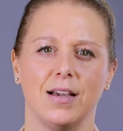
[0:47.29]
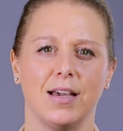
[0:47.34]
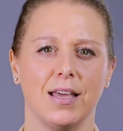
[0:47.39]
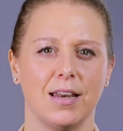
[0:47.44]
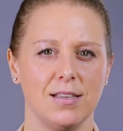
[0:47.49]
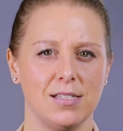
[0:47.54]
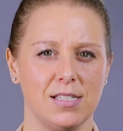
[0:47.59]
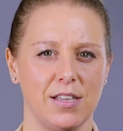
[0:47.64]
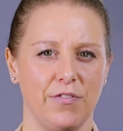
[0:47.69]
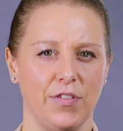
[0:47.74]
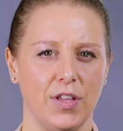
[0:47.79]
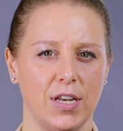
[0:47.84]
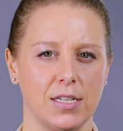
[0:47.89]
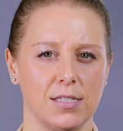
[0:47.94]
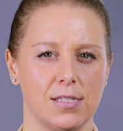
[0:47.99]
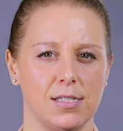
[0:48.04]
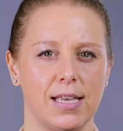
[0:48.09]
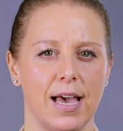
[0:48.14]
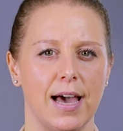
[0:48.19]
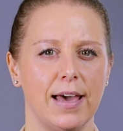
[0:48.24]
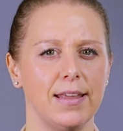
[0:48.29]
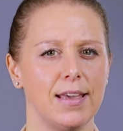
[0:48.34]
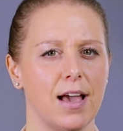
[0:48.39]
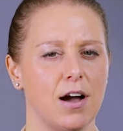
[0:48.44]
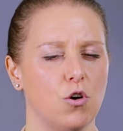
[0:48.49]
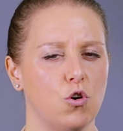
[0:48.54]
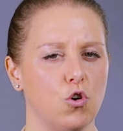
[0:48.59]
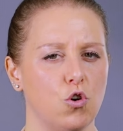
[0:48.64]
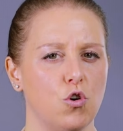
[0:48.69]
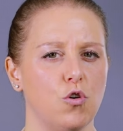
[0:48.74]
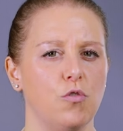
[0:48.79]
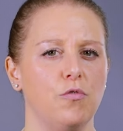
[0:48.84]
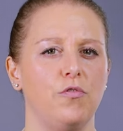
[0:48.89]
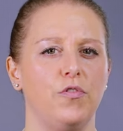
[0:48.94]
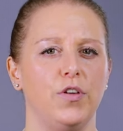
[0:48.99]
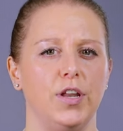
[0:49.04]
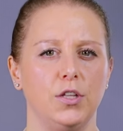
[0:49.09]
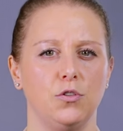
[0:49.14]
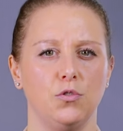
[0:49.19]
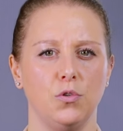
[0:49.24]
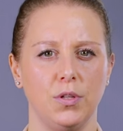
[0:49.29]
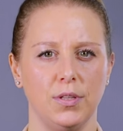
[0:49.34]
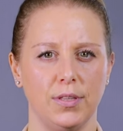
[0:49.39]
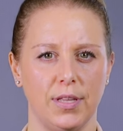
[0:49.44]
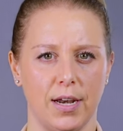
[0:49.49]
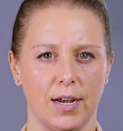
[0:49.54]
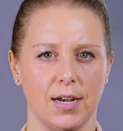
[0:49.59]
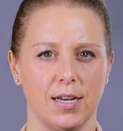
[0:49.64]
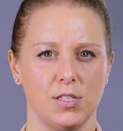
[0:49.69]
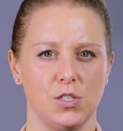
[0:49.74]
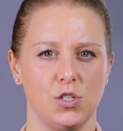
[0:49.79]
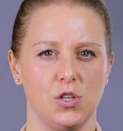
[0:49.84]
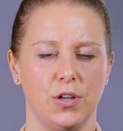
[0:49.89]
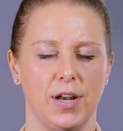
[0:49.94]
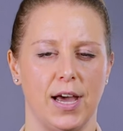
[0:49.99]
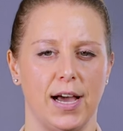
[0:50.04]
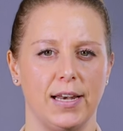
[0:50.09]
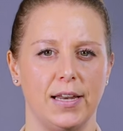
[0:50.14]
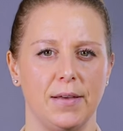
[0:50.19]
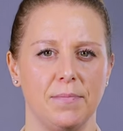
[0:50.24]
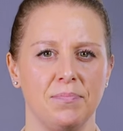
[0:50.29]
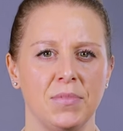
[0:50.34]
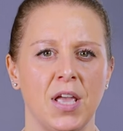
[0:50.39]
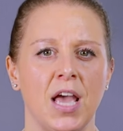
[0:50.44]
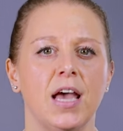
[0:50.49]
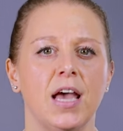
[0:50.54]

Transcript: crisi finanziaria o conflitto internazionale,